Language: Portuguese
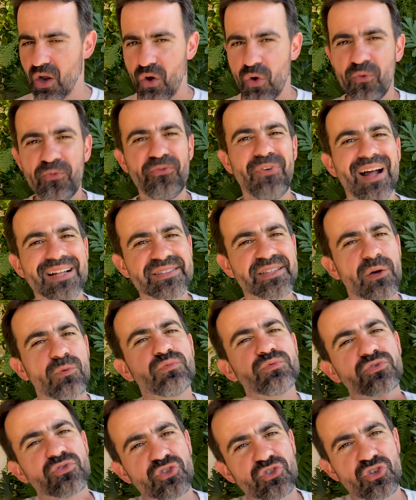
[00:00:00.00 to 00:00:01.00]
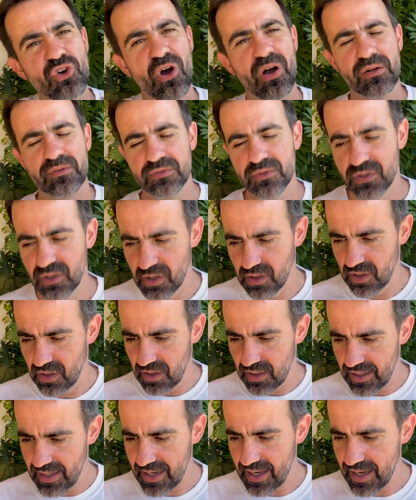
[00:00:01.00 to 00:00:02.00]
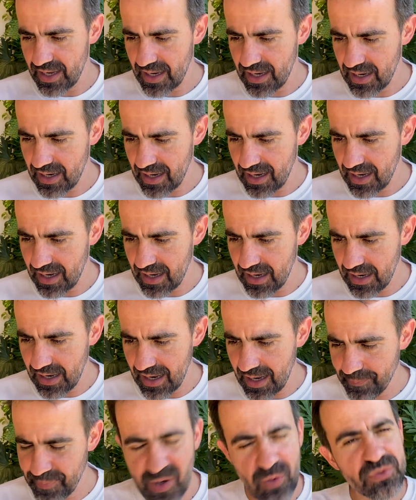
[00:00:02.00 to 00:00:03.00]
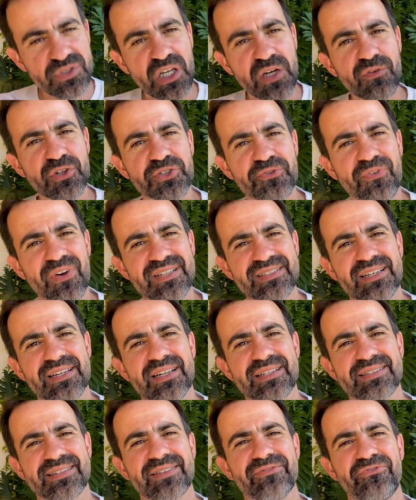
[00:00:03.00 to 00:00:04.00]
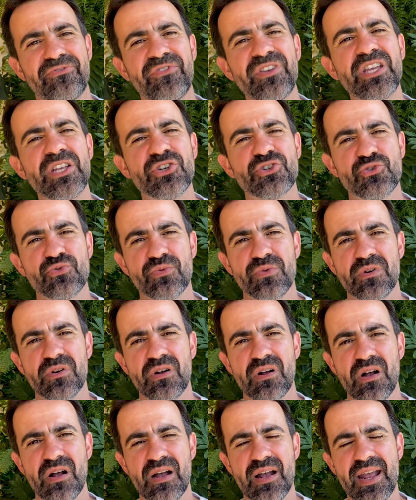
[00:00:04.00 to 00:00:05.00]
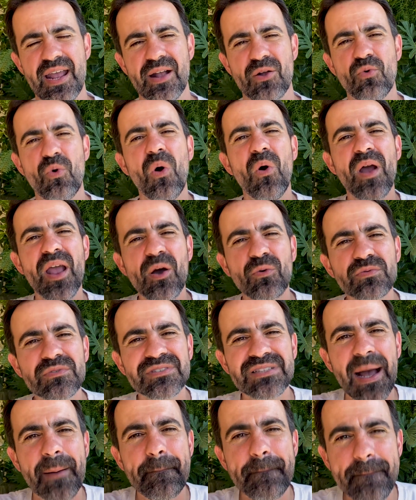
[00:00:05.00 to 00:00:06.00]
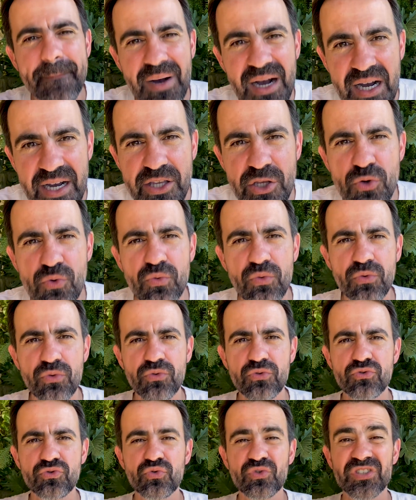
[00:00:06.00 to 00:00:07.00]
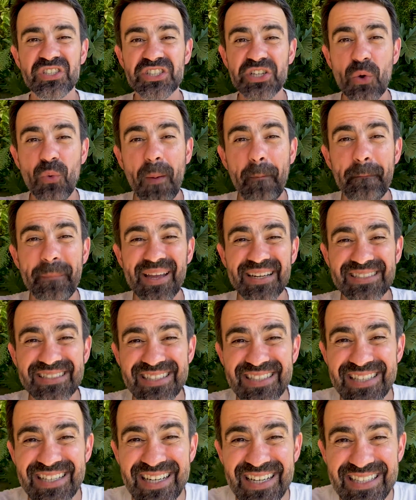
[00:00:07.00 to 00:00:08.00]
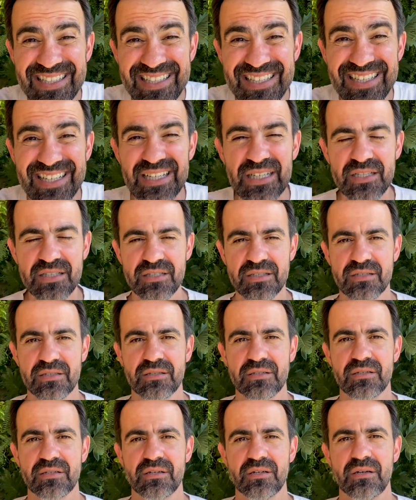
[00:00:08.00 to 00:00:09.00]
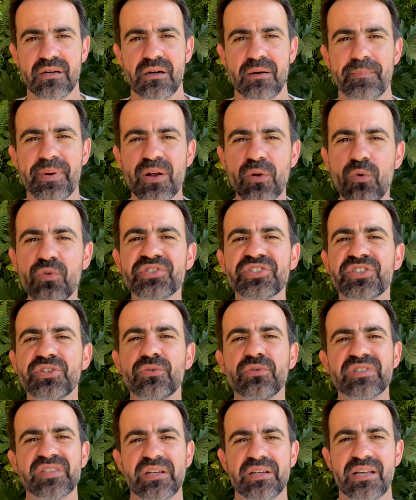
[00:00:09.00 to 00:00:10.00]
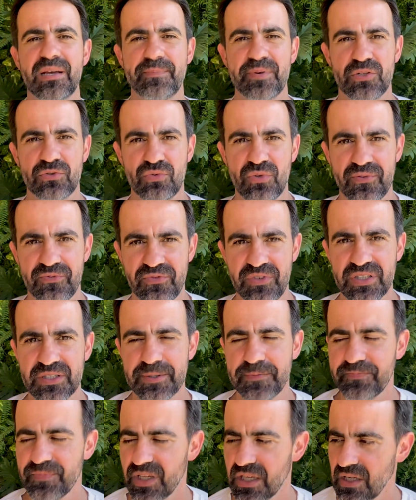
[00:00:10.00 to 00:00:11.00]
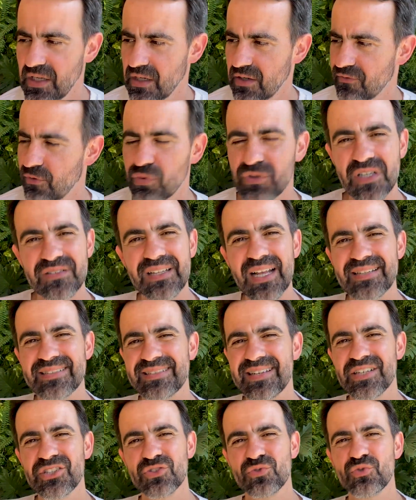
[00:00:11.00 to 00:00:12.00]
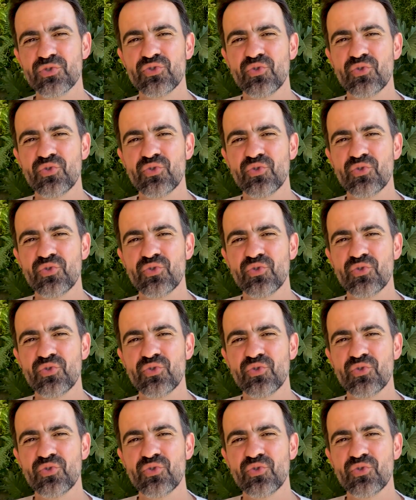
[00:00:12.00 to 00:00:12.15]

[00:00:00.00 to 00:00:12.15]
O fato é um só. É, a pergunta que eu vou te fazer nesse vídeo é qual é o tamanho do seu apetite para conseguir o que você quer para a tua vida. Voltando na sede do